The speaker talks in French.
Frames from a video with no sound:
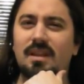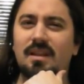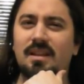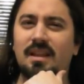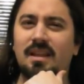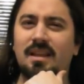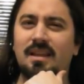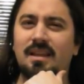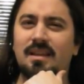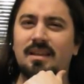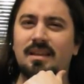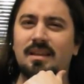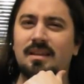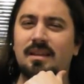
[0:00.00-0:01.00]

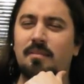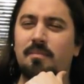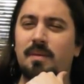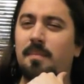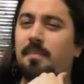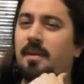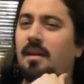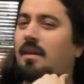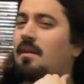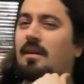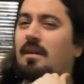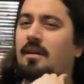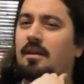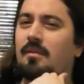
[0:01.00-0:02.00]
des, des bébés
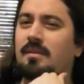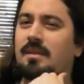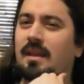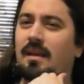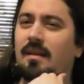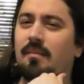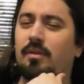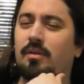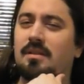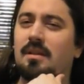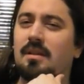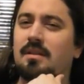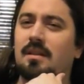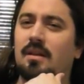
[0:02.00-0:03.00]
comme ça, pour
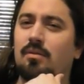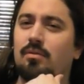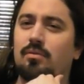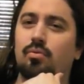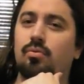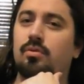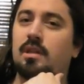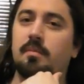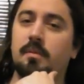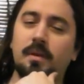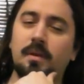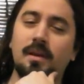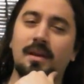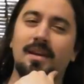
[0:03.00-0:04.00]
l'instant, ces dragons sont juste des
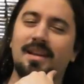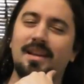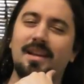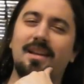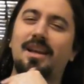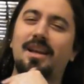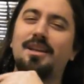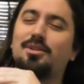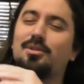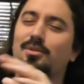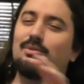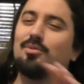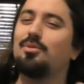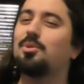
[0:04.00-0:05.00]
bébés. Ils,
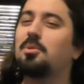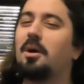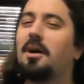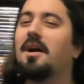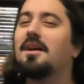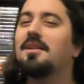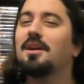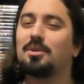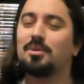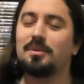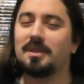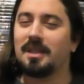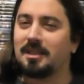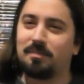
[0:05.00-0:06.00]
sont toujours dans
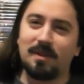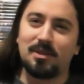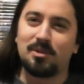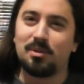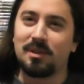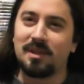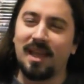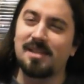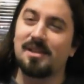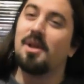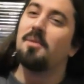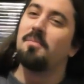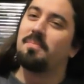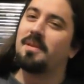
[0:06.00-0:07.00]
une espèce de cage
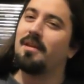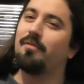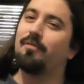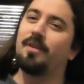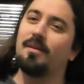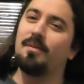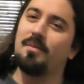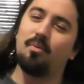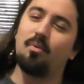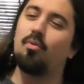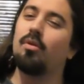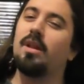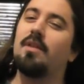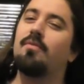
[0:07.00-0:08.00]
bien fermée
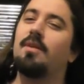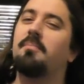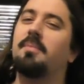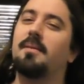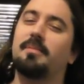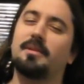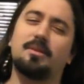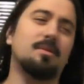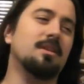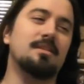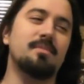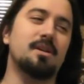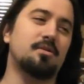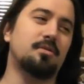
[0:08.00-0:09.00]
pour qu'on ne les voit pas parce que
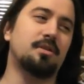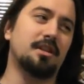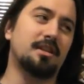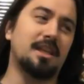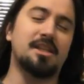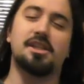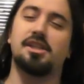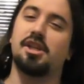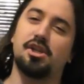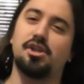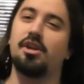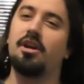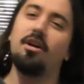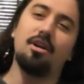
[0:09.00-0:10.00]
les images de synthèse, c'est
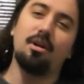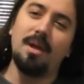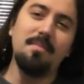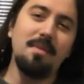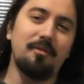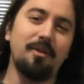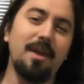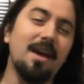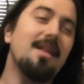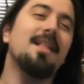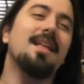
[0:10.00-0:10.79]
chiant quand même à faire.